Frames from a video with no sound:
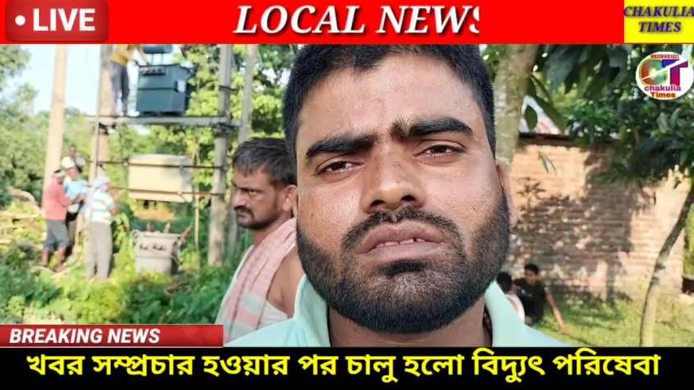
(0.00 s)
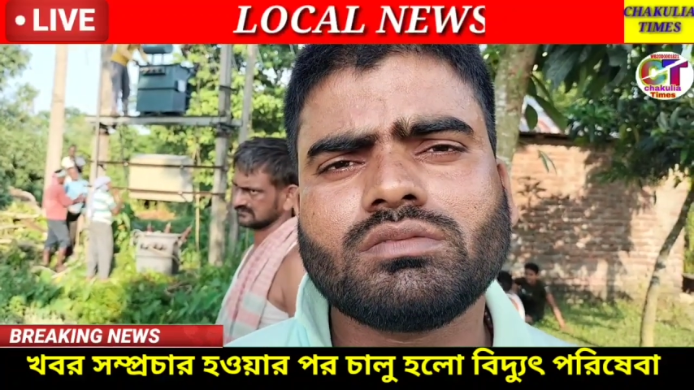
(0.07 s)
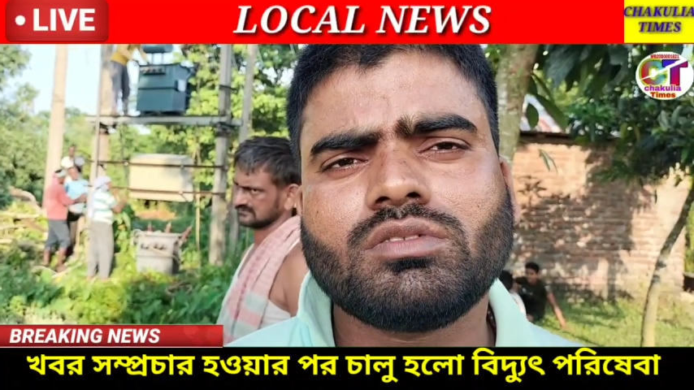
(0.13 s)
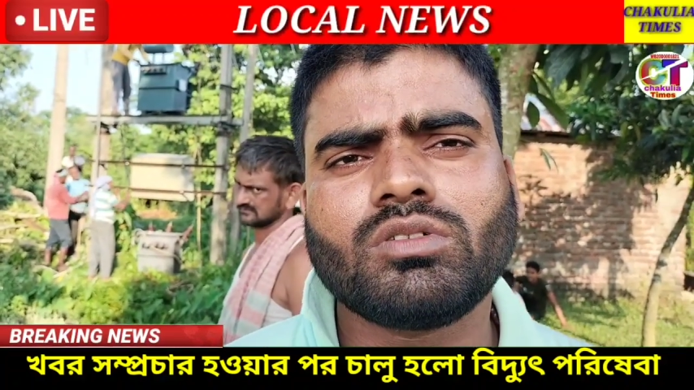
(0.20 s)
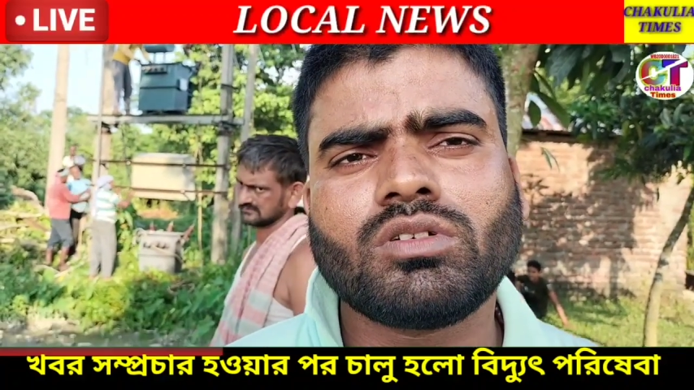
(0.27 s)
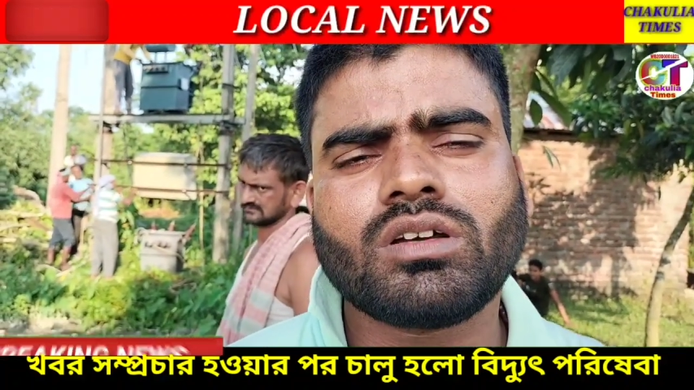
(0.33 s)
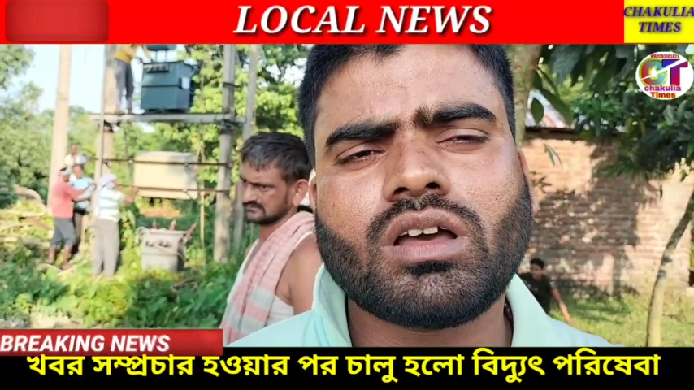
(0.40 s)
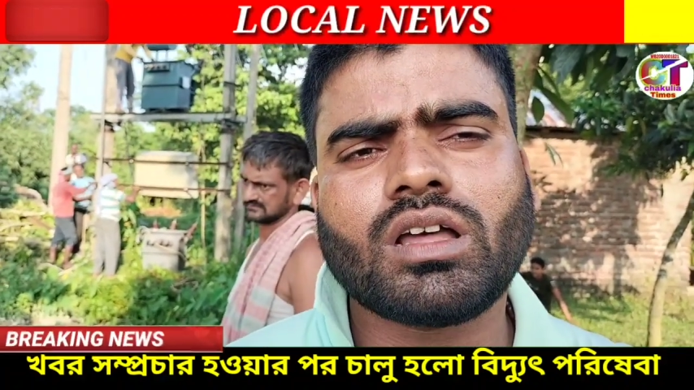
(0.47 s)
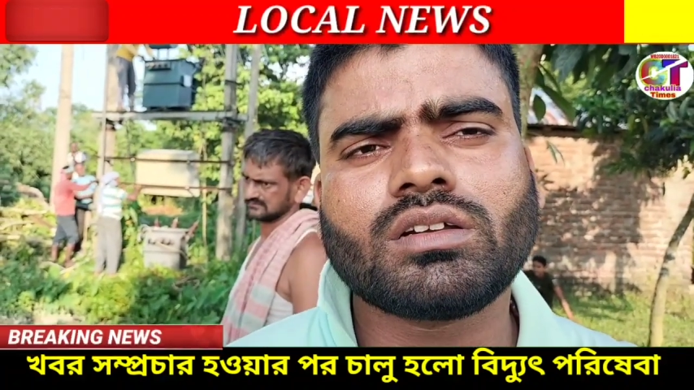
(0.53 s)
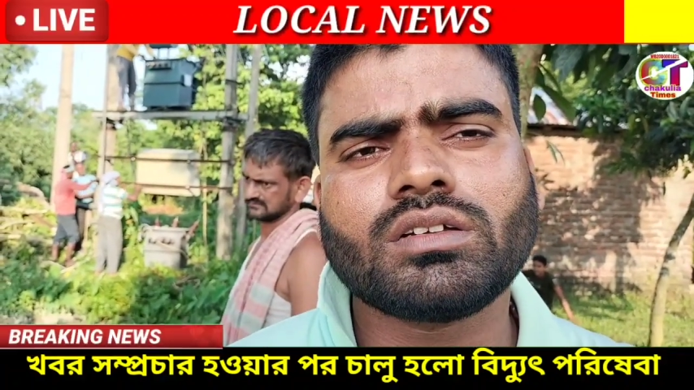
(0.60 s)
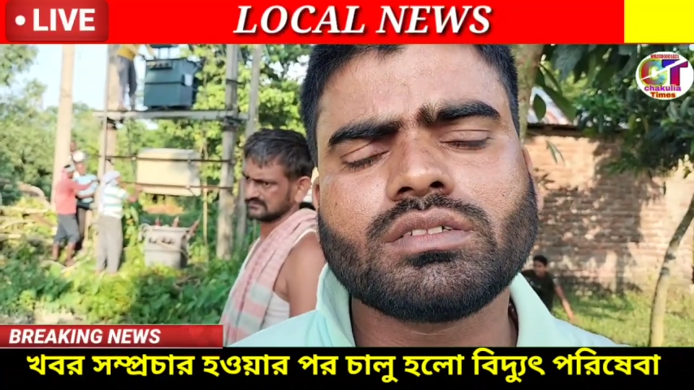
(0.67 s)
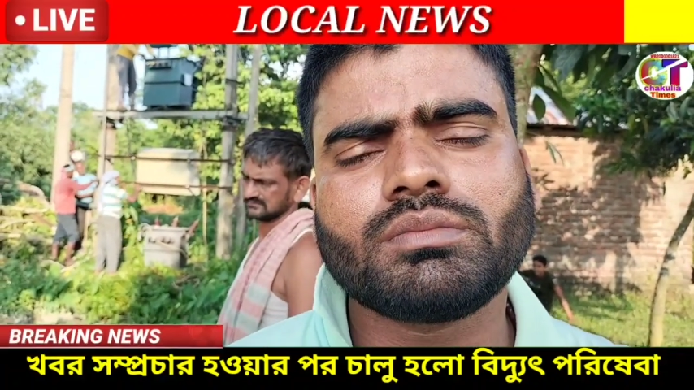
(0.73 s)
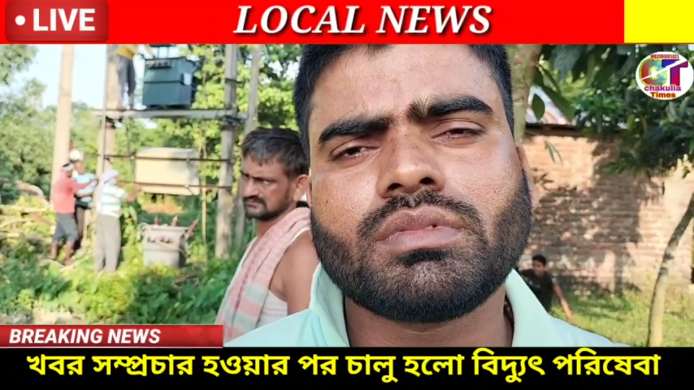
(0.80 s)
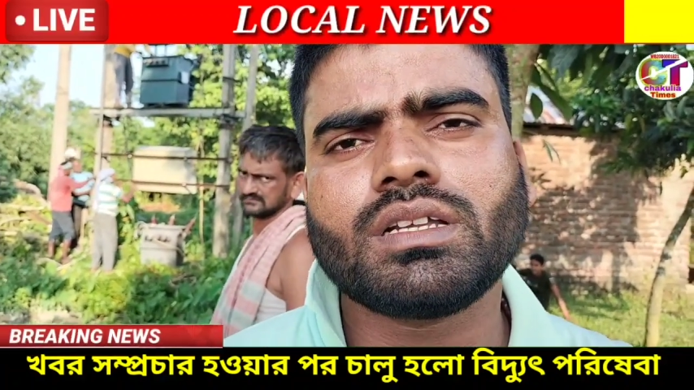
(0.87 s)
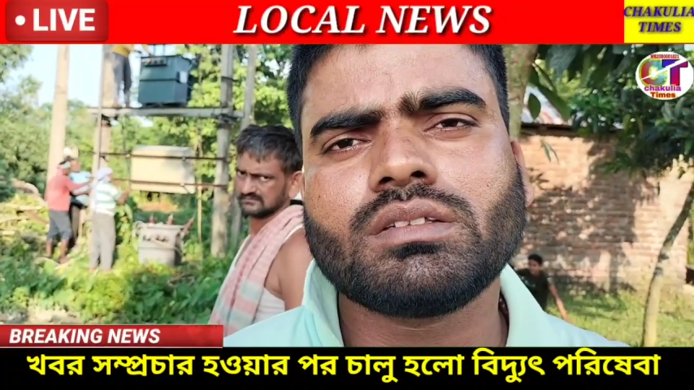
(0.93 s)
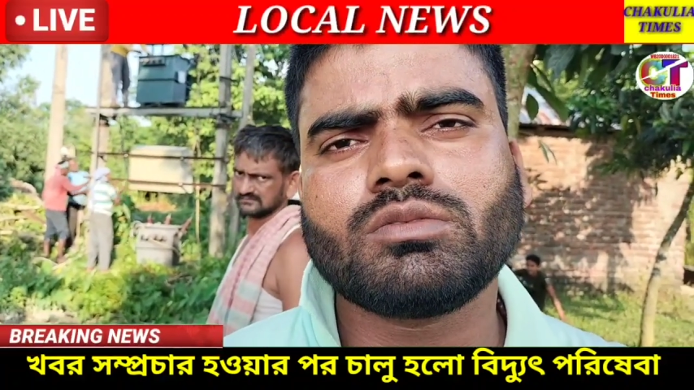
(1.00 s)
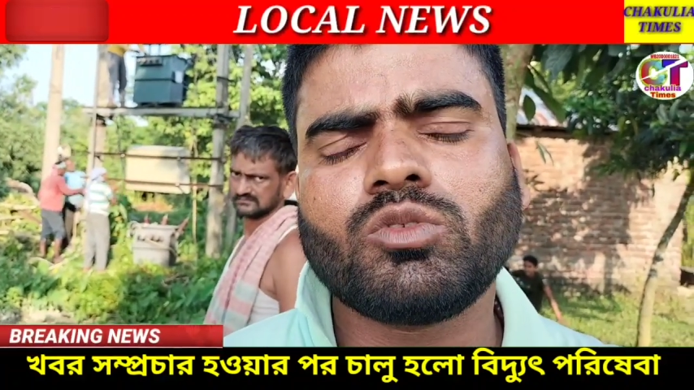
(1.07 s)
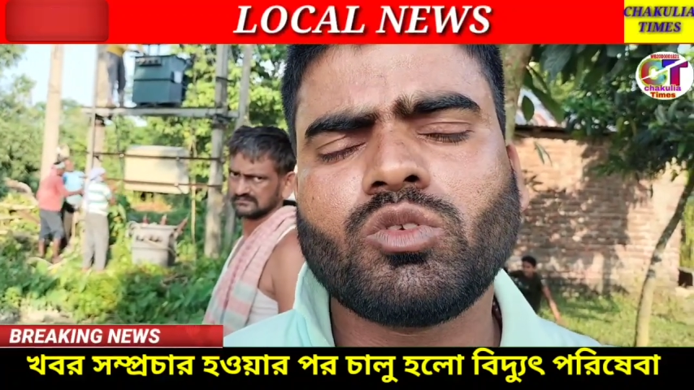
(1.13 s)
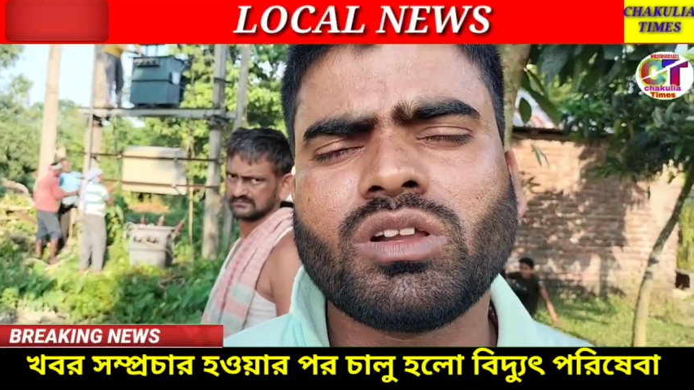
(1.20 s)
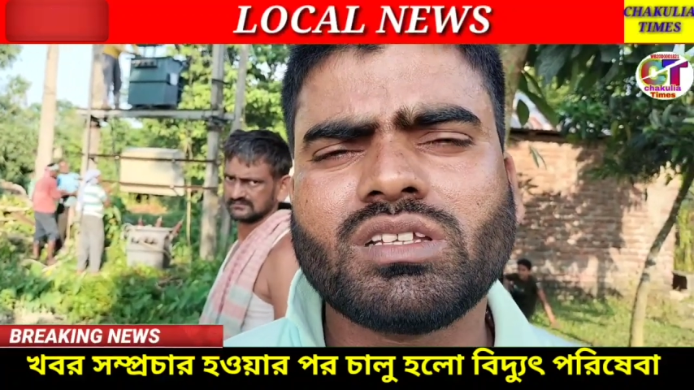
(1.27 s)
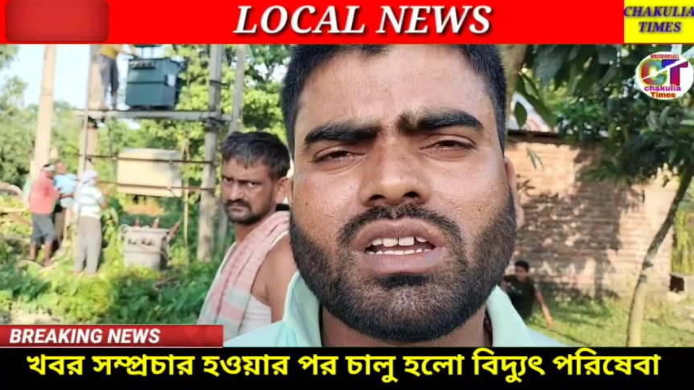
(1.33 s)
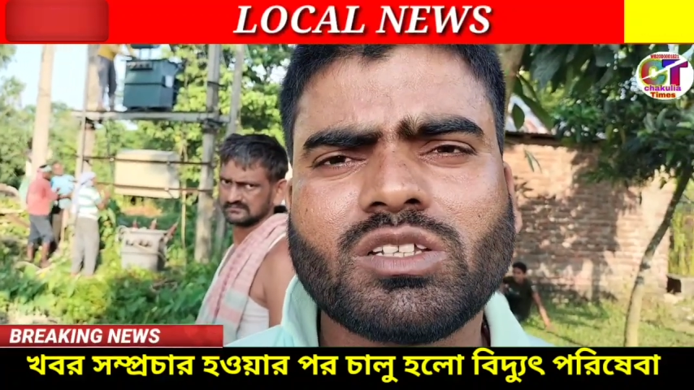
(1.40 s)
কোনো কারণে মানে
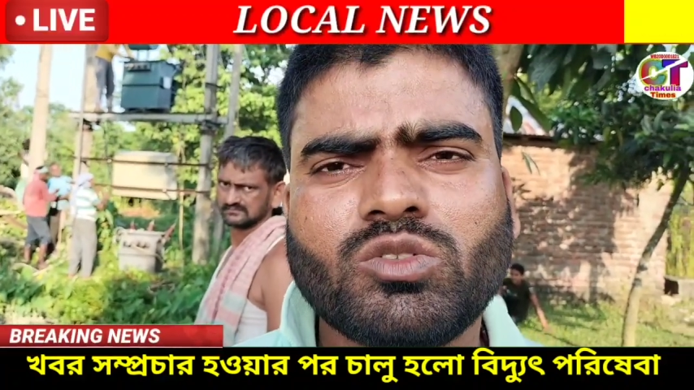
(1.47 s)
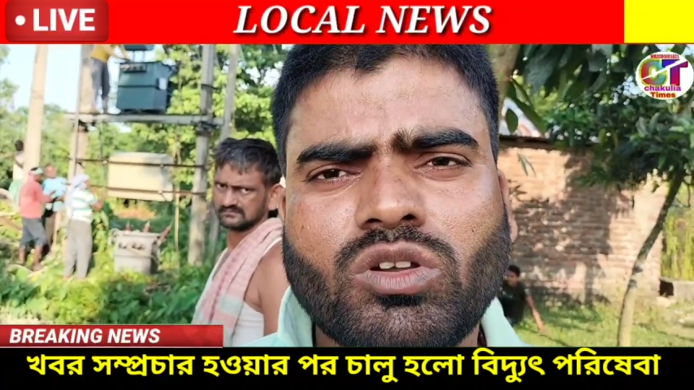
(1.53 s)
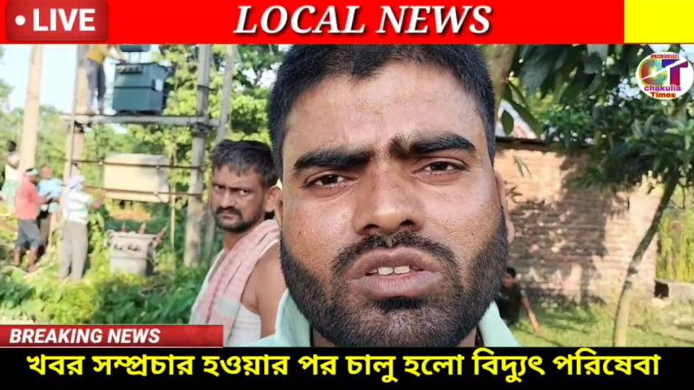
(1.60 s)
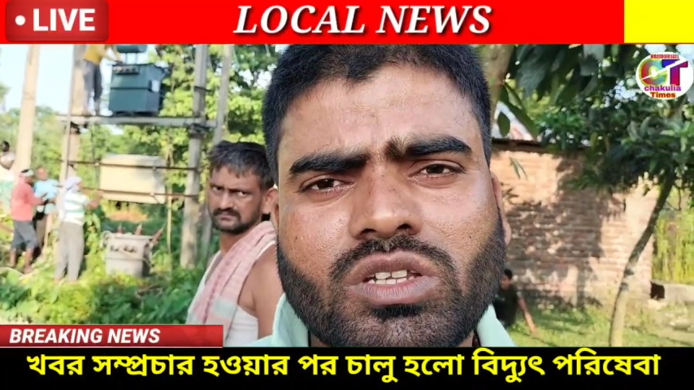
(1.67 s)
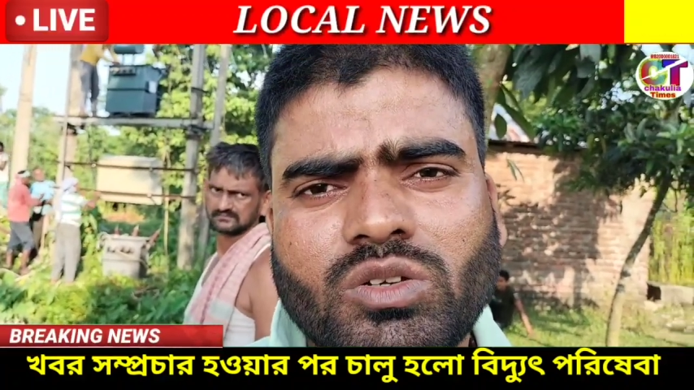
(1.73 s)
অনেক জায়গায় দৌড়াদৌড়ি